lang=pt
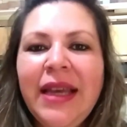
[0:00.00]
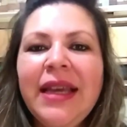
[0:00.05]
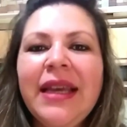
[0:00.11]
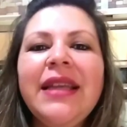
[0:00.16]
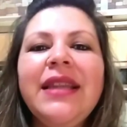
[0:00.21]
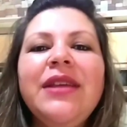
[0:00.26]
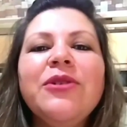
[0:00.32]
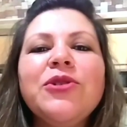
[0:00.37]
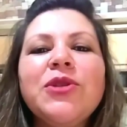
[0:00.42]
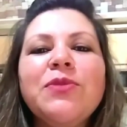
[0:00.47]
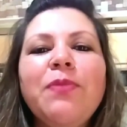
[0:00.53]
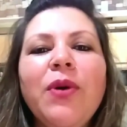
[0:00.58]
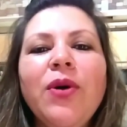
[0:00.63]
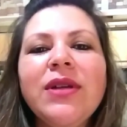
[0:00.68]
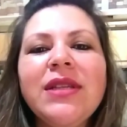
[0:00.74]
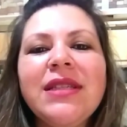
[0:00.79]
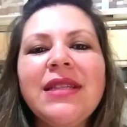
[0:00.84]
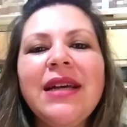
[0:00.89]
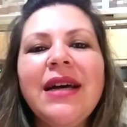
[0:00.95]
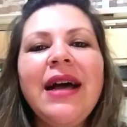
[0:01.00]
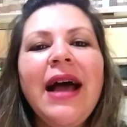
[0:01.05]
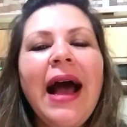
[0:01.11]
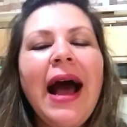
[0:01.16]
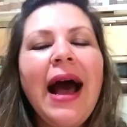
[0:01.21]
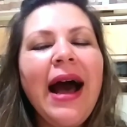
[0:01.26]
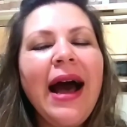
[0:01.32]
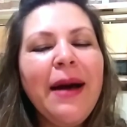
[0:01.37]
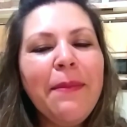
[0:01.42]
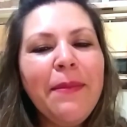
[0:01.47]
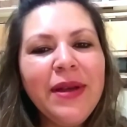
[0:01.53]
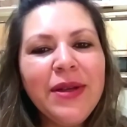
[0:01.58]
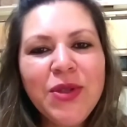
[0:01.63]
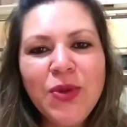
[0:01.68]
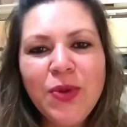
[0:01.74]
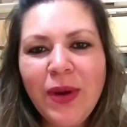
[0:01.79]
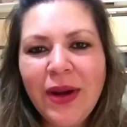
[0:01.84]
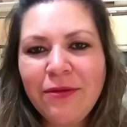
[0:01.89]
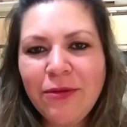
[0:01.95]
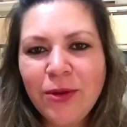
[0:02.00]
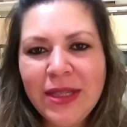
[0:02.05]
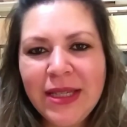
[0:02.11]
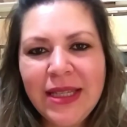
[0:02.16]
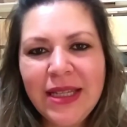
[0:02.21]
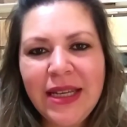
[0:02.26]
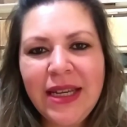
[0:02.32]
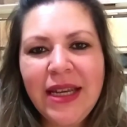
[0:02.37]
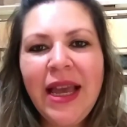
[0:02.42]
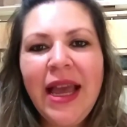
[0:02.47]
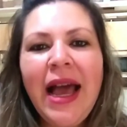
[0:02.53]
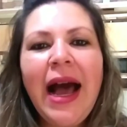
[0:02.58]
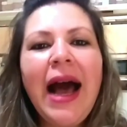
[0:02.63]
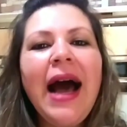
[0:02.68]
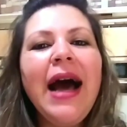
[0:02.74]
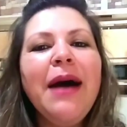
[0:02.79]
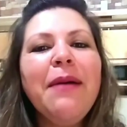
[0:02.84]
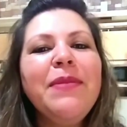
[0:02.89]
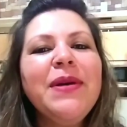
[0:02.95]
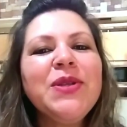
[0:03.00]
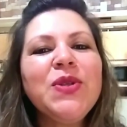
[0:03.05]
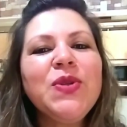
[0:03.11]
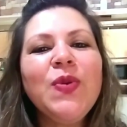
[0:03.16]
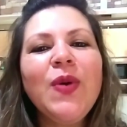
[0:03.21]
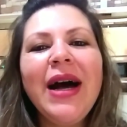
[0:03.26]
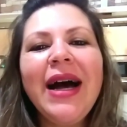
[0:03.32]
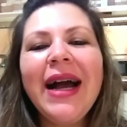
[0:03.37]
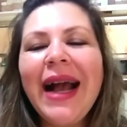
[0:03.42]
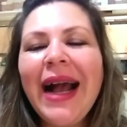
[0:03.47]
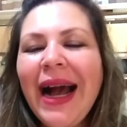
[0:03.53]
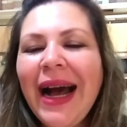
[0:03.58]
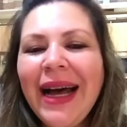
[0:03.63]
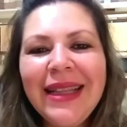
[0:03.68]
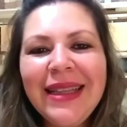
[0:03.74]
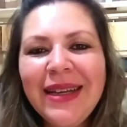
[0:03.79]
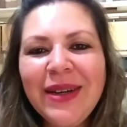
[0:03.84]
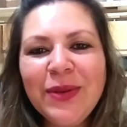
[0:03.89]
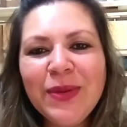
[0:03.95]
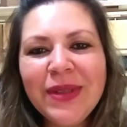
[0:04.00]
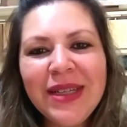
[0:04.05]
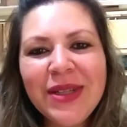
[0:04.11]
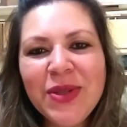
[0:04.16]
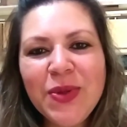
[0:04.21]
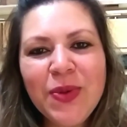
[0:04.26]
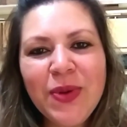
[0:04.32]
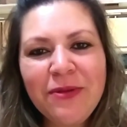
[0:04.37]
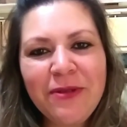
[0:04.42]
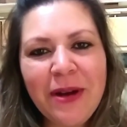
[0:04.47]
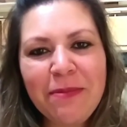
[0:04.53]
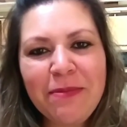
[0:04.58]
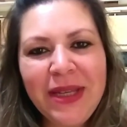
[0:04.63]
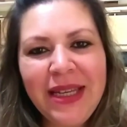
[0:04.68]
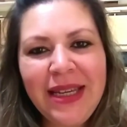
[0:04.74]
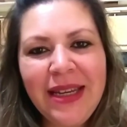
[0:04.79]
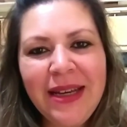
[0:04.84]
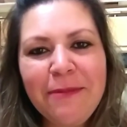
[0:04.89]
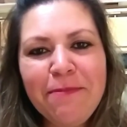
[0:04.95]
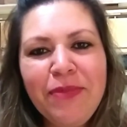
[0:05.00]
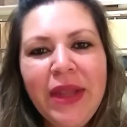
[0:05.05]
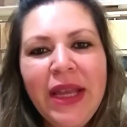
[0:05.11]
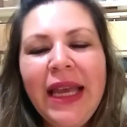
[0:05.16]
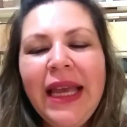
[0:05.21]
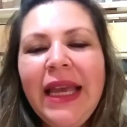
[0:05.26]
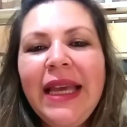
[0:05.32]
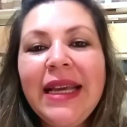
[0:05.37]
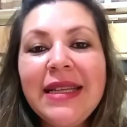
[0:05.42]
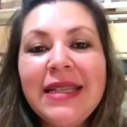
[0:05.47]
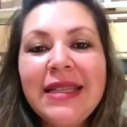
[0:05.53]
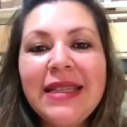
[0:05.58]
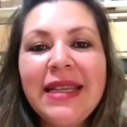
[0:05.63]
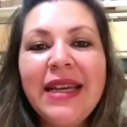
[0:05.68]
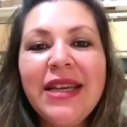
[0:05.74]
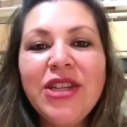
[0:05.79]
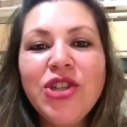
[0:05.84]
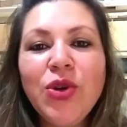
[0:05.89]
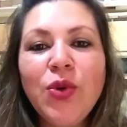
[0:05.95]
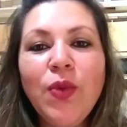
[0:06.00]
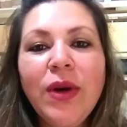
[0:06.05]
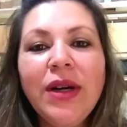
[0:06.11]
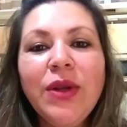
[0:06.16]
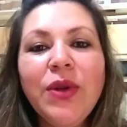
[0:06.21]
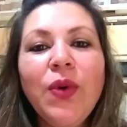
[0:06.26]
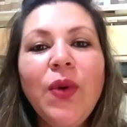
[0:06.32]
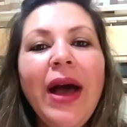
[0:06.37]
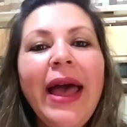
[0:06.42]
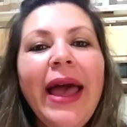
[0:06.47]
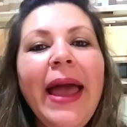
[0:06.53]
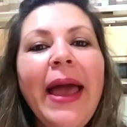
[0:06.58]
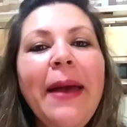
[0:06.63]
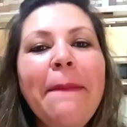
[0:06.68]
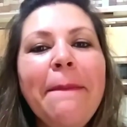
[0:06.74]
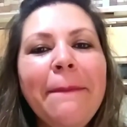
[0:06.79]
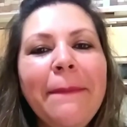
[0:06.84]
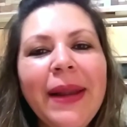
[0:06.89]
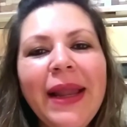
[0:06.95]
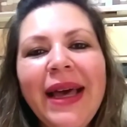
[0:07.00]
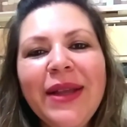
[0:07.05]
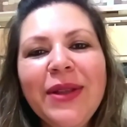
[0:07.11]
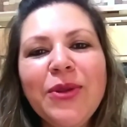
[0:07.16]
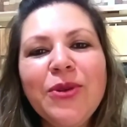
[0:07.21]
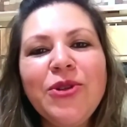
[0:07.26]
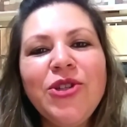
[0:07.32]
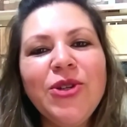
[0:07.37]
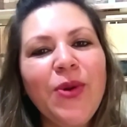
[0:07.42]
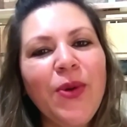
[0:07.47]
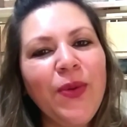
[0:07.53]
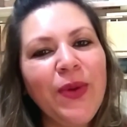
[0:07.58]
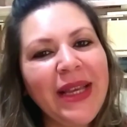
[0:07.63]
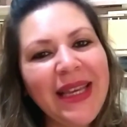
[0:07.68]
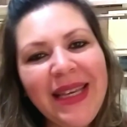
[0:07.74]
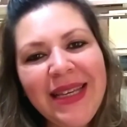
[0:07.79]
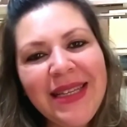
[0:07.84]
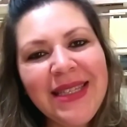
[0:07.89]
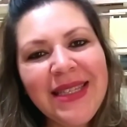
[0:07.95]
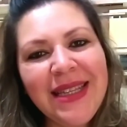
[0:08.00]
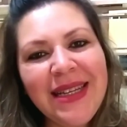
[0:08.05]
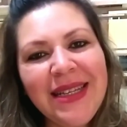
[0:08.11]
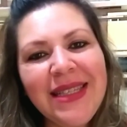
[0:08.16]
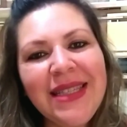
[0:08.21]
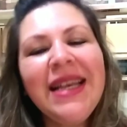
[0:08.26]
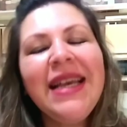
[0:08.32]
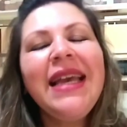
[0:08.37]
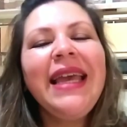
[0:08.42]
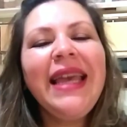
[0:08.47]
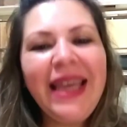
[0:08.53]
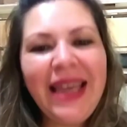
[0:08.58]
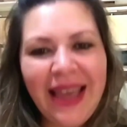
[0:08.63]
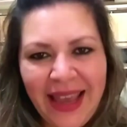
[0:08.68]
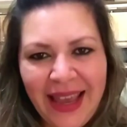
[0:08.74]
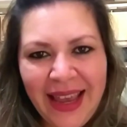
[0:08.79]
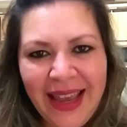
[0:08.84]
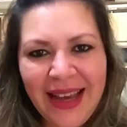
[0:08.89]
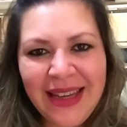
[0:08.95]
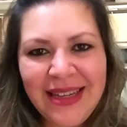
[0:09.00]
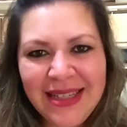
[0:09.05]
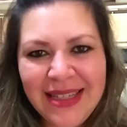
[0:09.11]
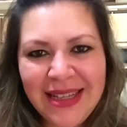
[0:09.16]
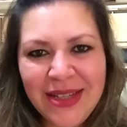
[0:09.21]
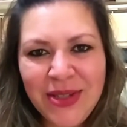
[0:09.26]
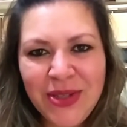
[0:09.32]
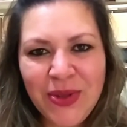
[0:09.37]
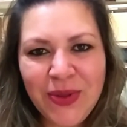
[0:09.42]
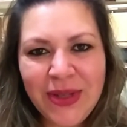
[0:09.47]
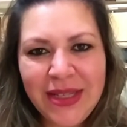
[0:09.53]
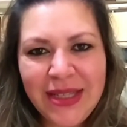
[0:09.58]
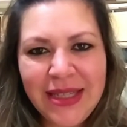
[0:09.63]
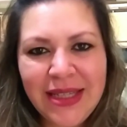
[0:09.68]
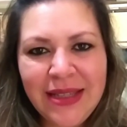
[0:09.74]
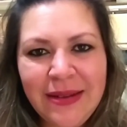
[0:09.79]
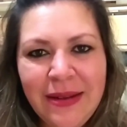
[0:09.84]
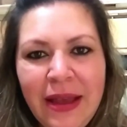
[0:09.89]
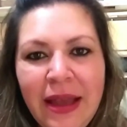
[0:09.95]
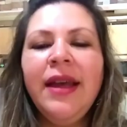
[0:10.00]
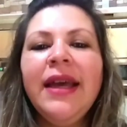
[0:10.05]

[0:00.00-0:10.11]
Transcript: Que Deus possa abençoar você, abençoar cada um da sua família e que seja um ano repleto de conquistas e realizações.